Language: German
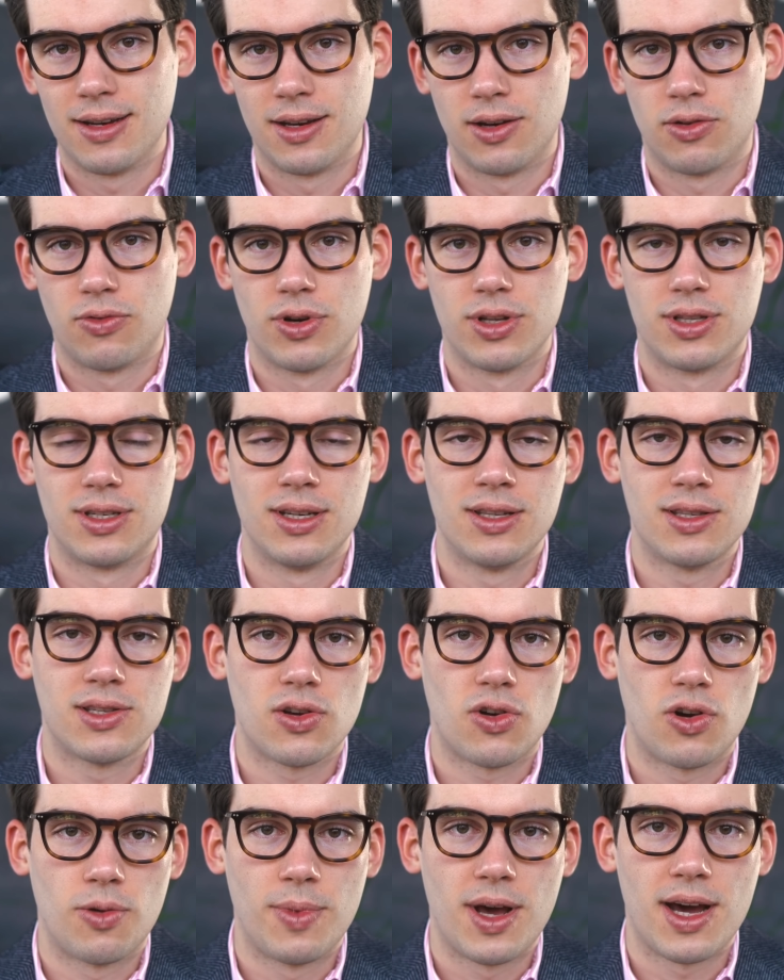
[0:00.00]
eine kurze
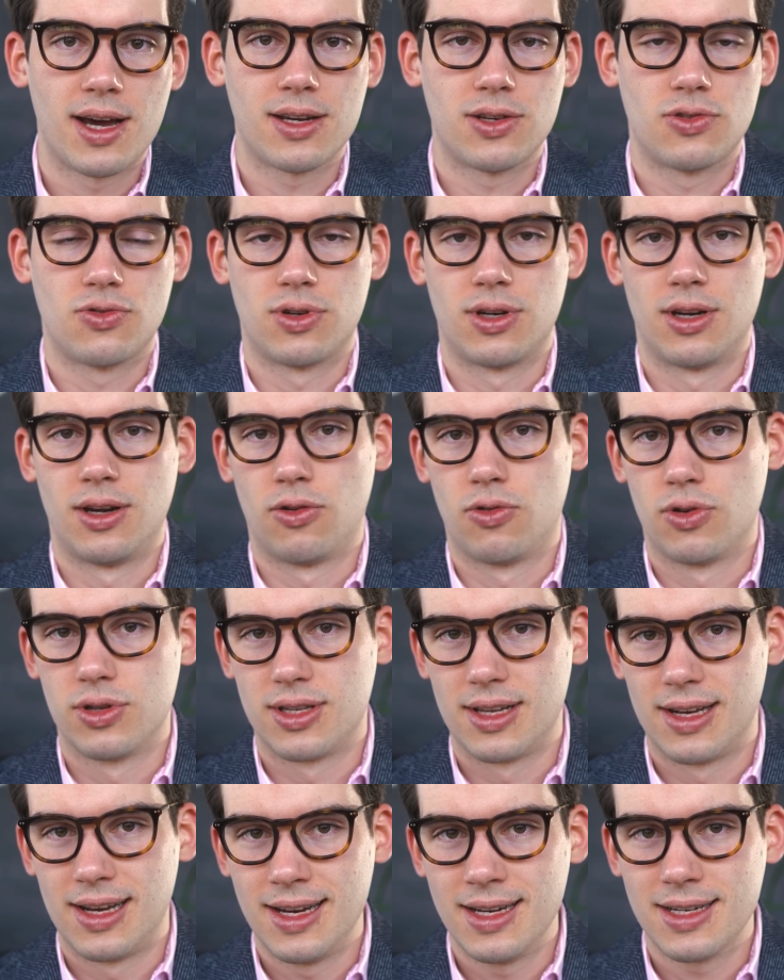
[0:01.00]
Instagram-Nachricht oder eine
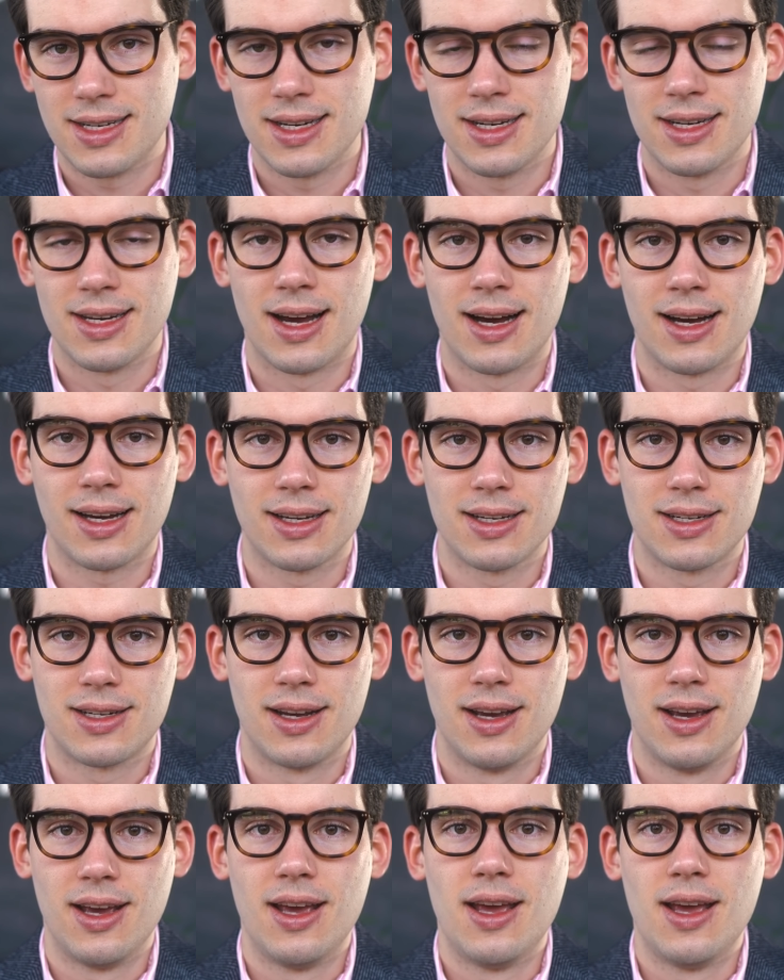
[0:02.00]
kurze LinkedIn-Nachricht